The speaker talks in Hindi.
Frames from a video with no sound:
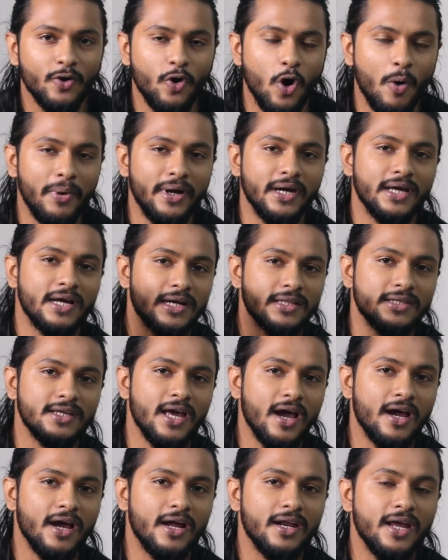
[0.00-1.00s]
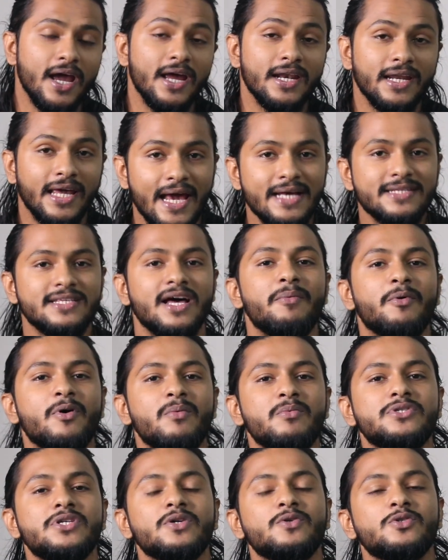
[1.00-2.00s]
कमेंट कर दिया करिए इनकेस आपको
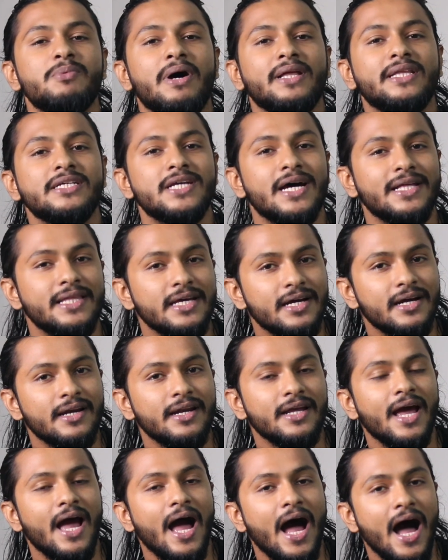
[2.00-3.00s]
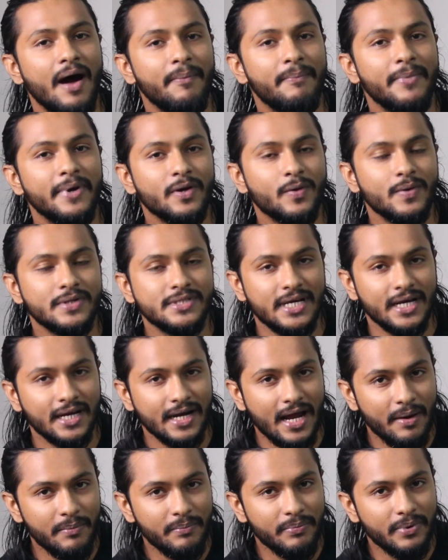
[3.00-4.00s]
मुझसे कुछ बातें शादी करनी है आप मेरे को
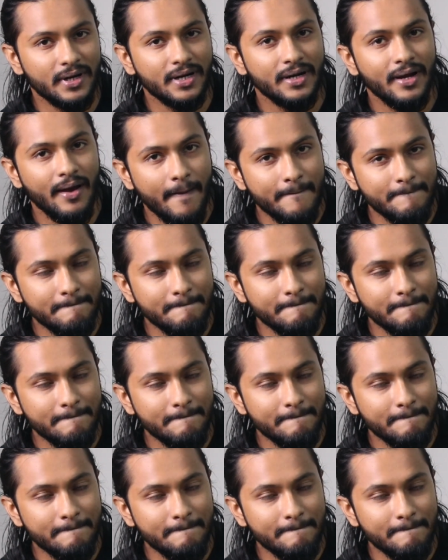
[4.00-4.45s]
इंस्टाग्राम पर